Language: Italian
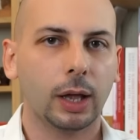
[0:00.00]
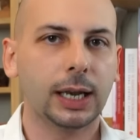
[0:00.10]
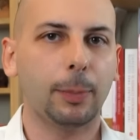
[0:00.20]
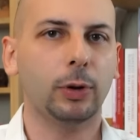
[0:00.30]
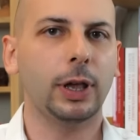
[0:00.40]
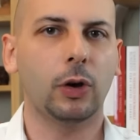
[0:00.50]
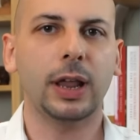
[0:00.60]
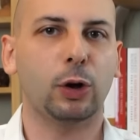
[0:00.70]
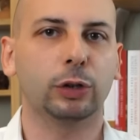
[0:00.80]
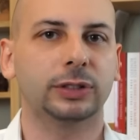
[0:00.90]

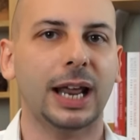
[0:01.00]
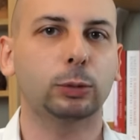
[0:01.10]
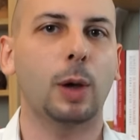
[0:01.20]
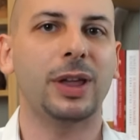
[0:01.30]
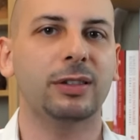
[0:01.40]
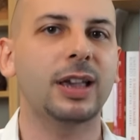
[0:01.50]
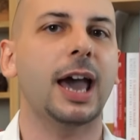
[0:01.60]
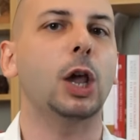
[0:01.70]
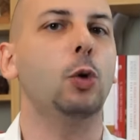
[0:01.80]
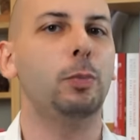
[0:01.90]
Napoleone è costretto a
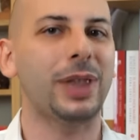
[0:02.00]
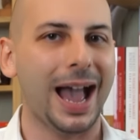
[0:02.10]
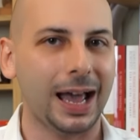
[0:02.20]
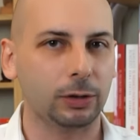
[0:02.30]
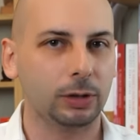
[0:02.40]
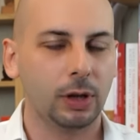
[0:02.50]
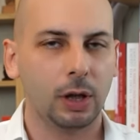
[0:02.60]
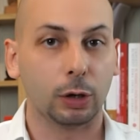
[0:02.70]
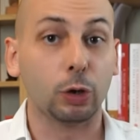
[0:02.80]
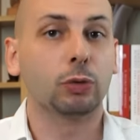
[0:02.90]
pensare a un piano
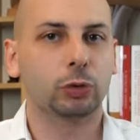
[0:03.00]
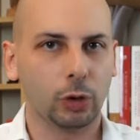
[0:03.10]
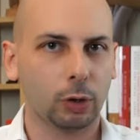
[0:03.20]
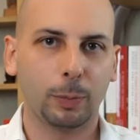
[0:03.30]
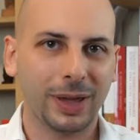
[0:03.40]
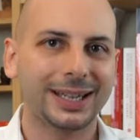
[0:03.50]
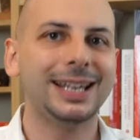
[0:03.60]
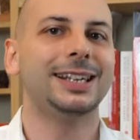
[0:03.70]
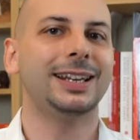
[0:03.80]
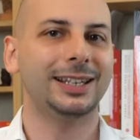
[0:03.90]
non solo per
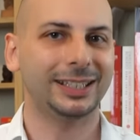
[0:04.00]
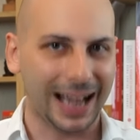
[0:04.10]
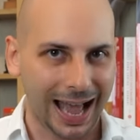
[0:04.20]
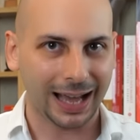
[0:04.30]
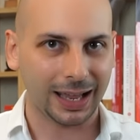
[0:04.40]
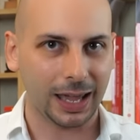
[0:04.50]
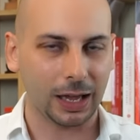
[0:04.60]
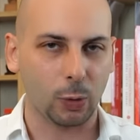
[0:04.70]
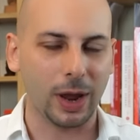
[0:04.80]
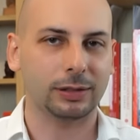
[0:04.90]

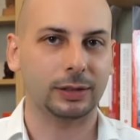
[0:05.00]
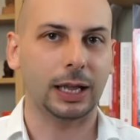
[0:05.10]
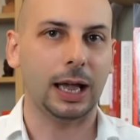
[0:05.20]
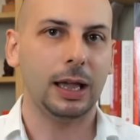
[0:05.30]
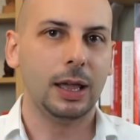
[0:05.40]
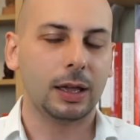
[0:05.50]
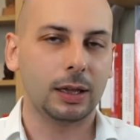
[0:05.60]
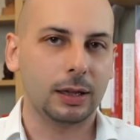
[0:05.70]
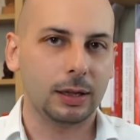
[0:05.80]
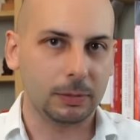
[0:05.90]
disinnescare questa
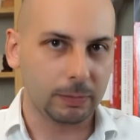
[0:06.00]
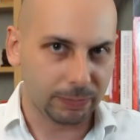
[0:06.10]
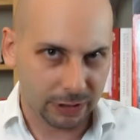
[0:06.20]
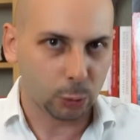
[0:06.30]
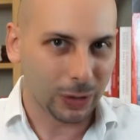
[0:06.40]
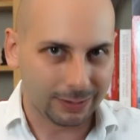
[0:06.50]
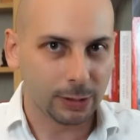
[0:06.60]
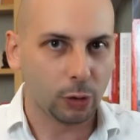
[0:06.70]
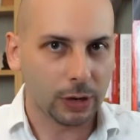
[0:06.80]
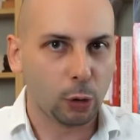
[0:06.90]
eh,
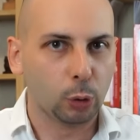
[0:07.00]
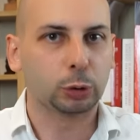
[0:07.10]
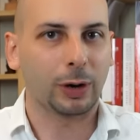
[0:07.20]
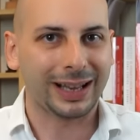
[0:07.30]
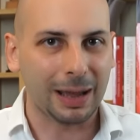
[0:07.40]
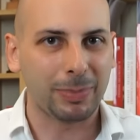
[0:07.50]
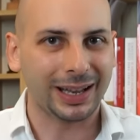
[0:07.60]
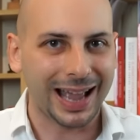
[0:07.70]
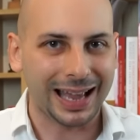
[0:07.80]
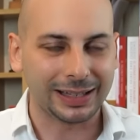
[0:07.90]
situazione contro la Gran
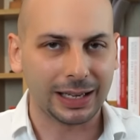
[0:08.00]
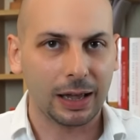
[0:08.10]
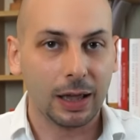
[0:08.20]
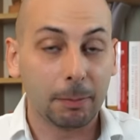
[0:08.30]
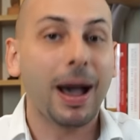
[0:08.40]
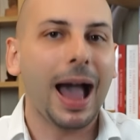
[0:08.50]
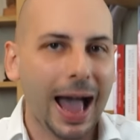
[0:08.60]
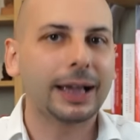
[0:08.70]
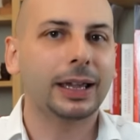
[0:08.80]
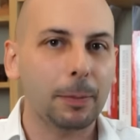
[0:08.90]
Bretagna, ma
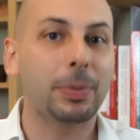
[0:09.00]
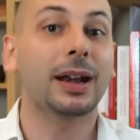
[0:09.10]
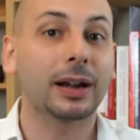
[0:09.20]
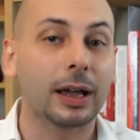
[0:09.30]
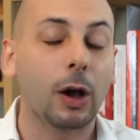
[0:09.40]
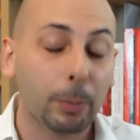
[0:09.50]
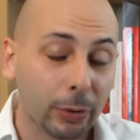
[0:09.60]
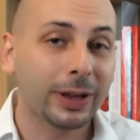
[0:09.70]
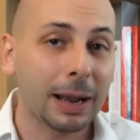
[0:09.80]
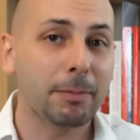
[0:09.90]
anche per
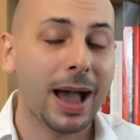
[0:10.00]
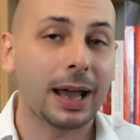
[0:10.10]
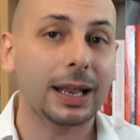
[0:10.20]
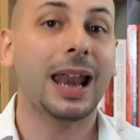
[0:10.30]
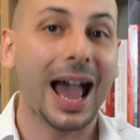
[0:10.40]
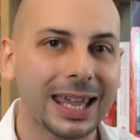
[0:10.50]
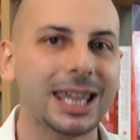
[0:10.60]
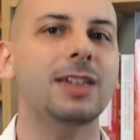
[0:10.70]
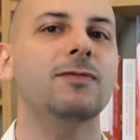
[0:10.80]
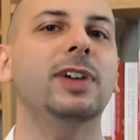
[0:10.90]
programmare la
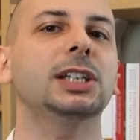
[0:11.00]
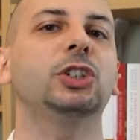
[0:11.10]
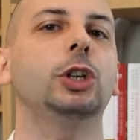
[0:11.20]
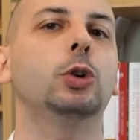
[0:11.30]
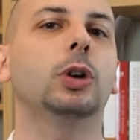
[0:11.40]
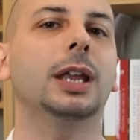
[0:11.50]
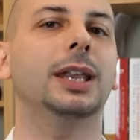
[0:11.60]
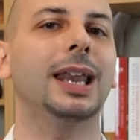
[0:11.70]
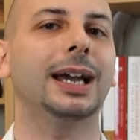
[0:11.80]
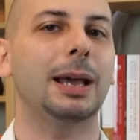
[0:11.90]
invasione
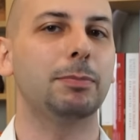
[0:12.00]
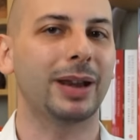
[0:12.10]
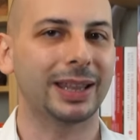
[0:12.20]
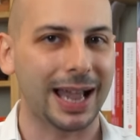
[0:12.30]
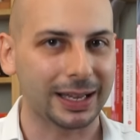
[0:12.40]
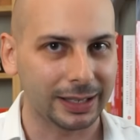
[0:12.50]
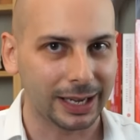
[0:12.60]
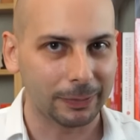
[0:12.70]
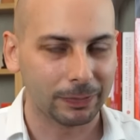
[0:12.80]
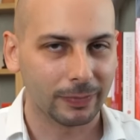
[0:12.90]
della Gran
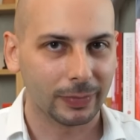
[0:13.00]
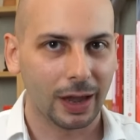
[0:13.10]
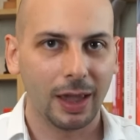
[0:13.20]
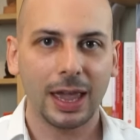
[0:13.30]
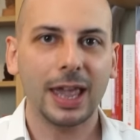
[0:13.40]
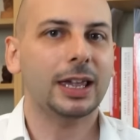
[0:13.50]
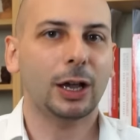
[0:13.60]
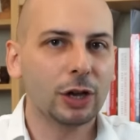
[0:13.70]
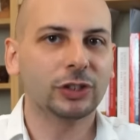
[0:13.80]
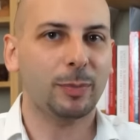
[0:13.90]
Bretagna. E che
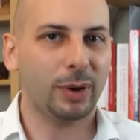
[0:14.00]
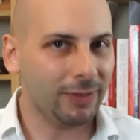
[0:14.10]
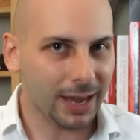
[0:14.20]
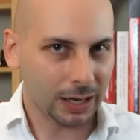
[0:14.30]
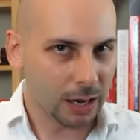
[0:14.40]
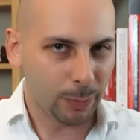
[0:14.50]
cosa prevede il